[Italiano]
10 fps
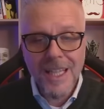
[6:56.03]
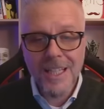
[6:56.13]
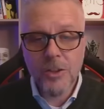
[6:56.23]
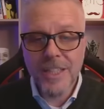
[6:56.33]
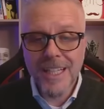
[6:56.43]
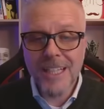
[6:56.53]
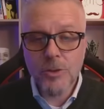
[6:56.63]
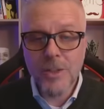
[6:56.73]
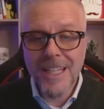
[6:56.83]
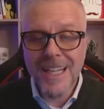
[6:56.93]
In ogni
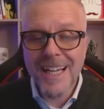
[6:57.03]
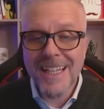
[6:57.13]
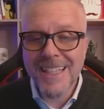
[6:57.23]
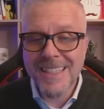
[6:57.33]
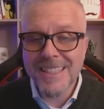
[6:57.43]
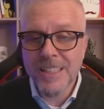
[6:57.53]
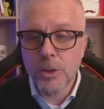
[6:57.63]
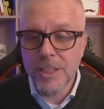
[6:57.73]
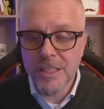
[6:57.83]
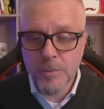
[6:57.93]
caso il
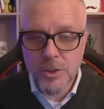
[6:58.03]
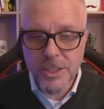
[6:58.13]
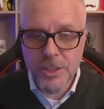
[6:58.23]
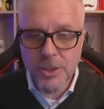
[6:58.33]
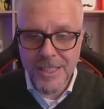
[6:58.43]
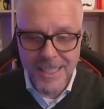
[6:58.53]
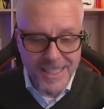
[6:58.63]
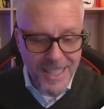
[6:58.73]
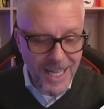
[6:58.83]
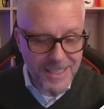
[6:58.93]
rischio di esposizione
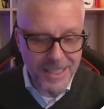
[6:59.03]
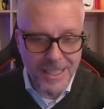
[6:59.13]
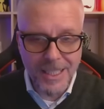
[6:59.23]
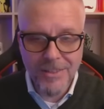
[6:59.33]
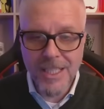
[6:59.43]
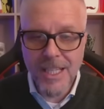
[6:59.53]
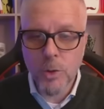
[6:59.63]
dei dati che vediamo